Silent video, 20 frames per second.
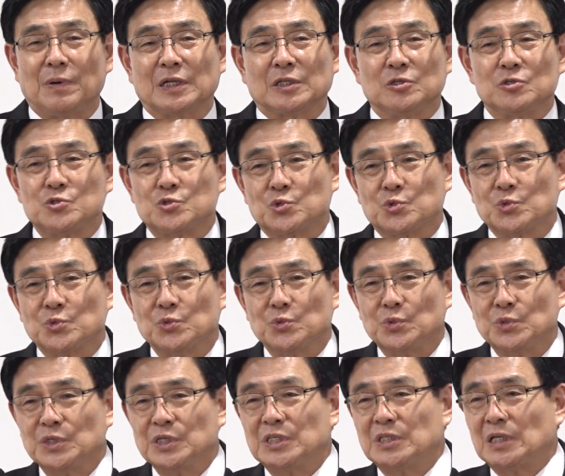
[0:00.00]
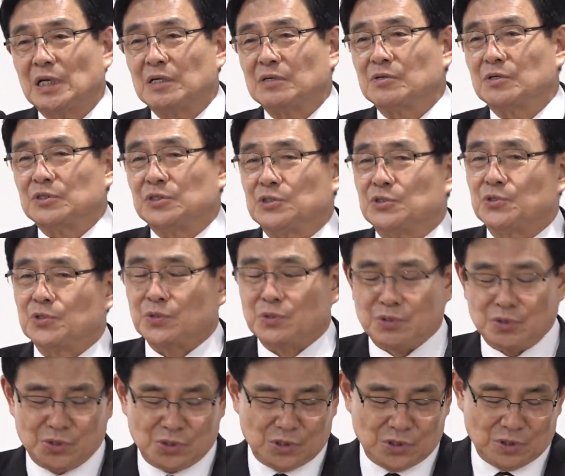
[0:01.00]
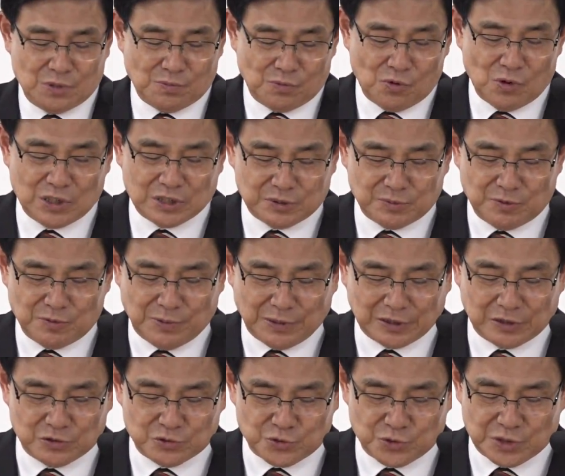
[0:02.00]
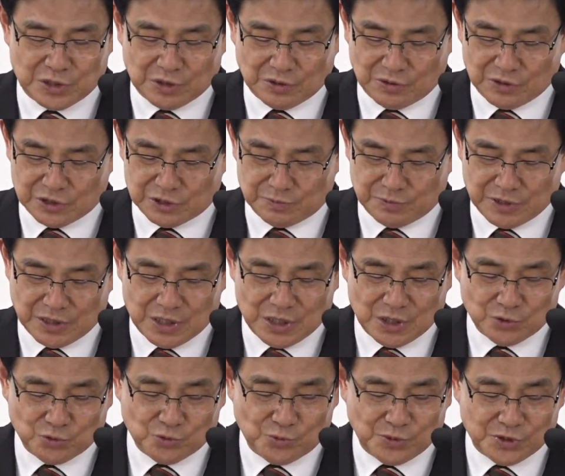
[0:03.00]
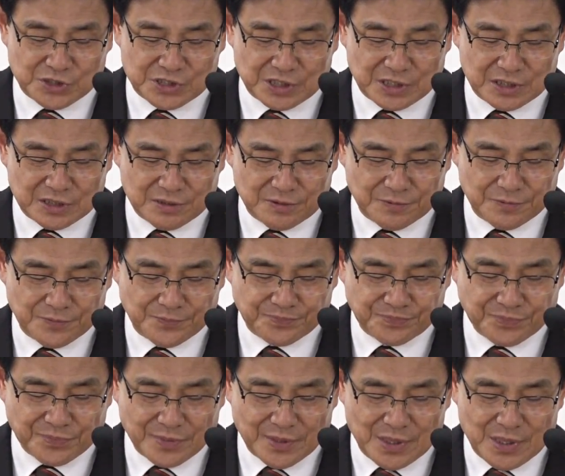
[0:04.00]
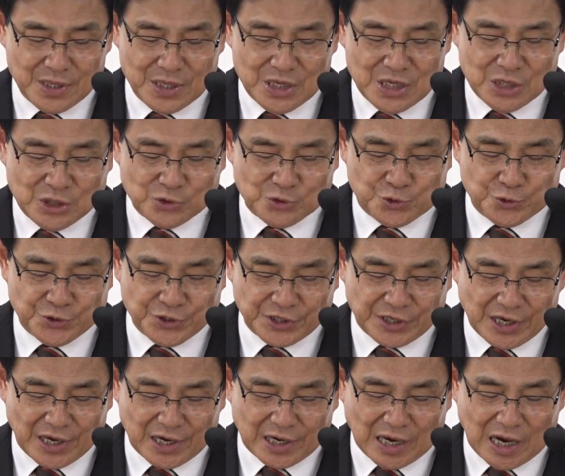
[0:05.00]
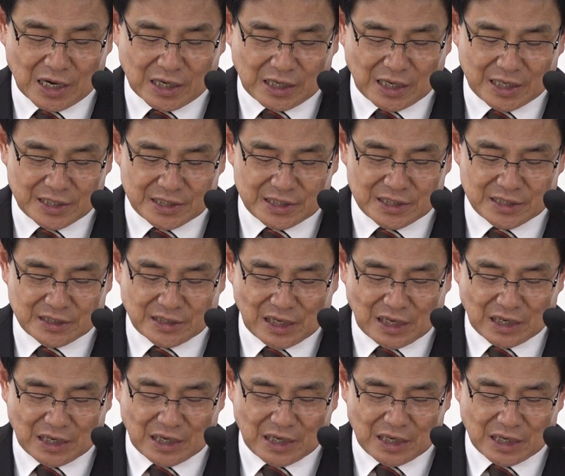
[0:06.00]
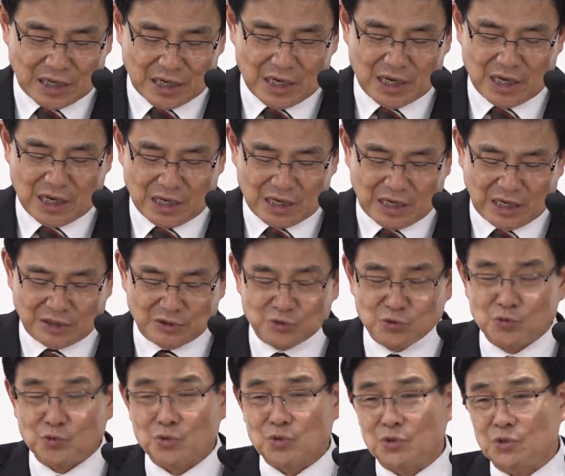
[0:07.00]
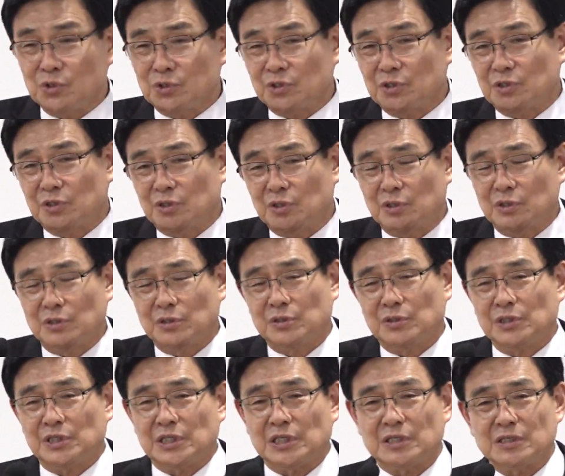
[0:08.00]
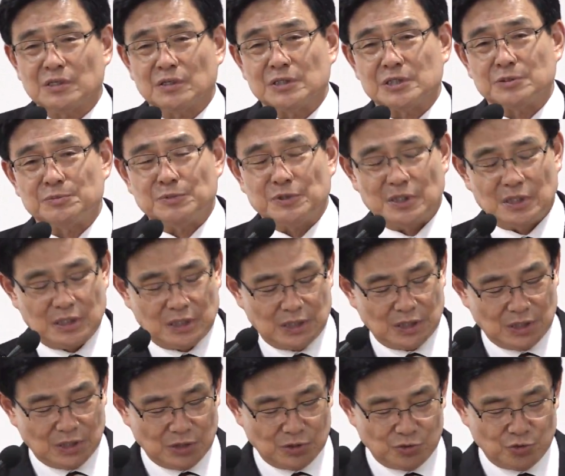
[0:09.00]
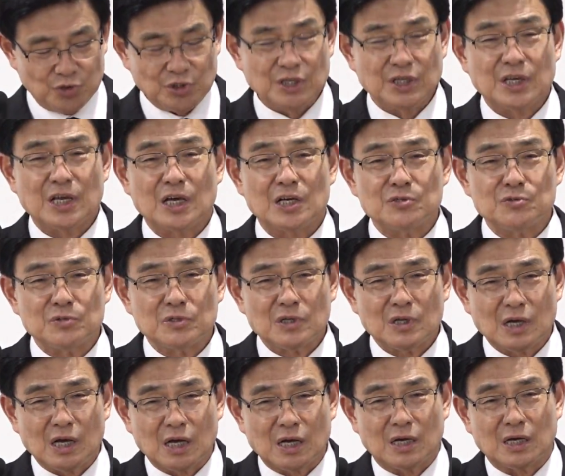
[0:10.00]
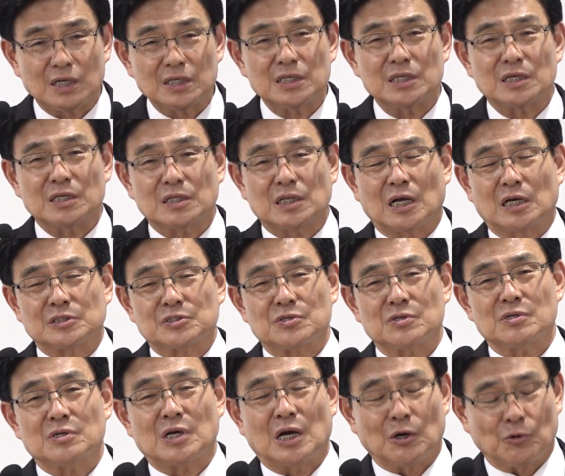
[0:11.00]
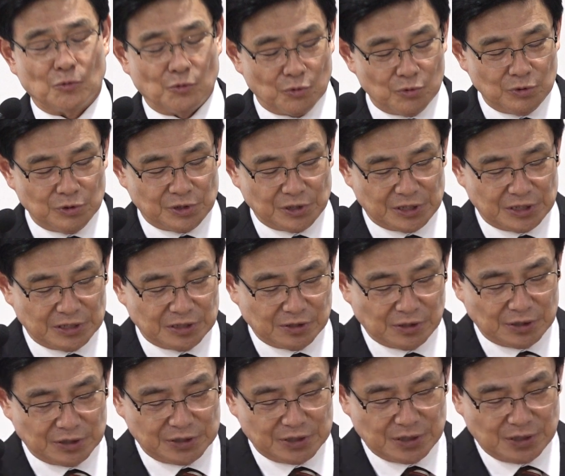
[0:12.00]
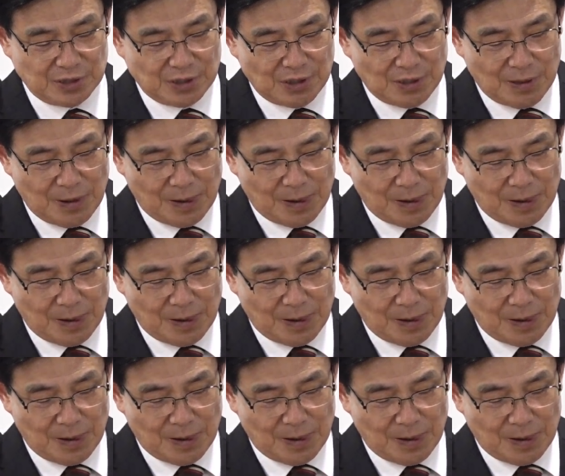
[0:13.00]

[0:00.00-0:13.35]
받을 수 있다는 것이죠. 보호하심을 받을 수 있는 것입니다. 두 번째는 주님께 가까이 다가가 간구를 드리는 것입니다. 주님께 아주 가까이 다가서 간구를 드리는 것입니다.